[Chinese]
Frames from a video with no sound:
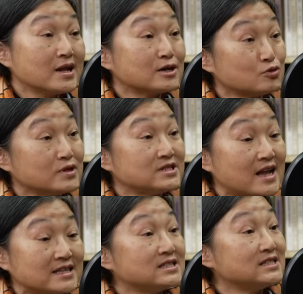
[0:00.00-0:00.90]
那个水是
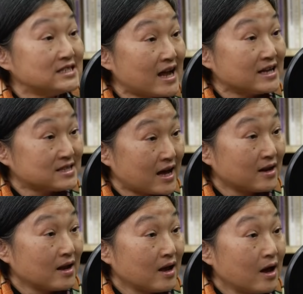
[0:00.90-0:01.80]
来自奇来山，
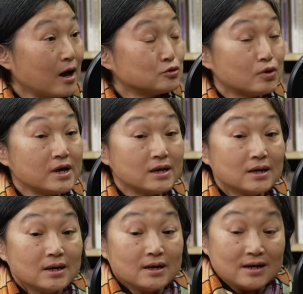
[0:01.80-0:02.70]
所以
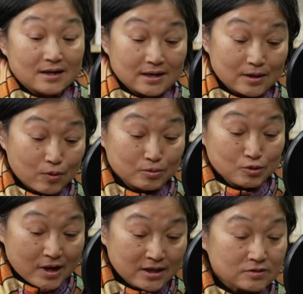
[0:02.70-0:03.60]
呃，我们
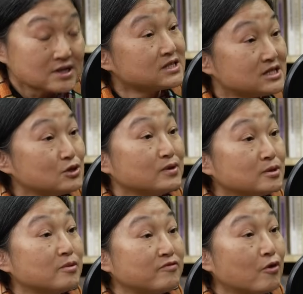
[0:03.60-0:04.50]
就看到这个资源
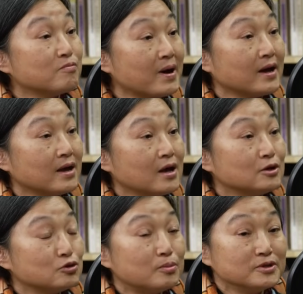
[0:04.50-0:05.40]
那么丰沛，
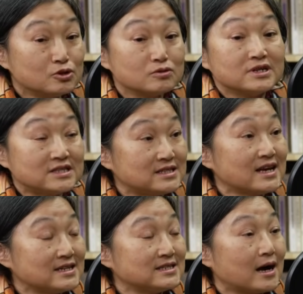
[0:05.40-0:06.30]
所以我们就一直
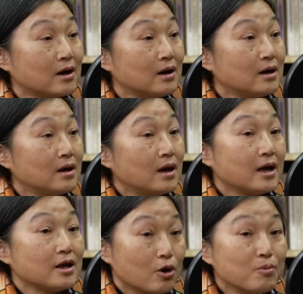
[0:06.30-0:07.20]
在想。
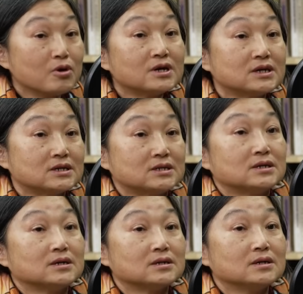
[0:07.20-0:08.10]
哎，有没有可
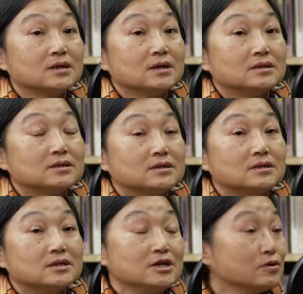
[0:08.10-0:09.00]
能，呃，利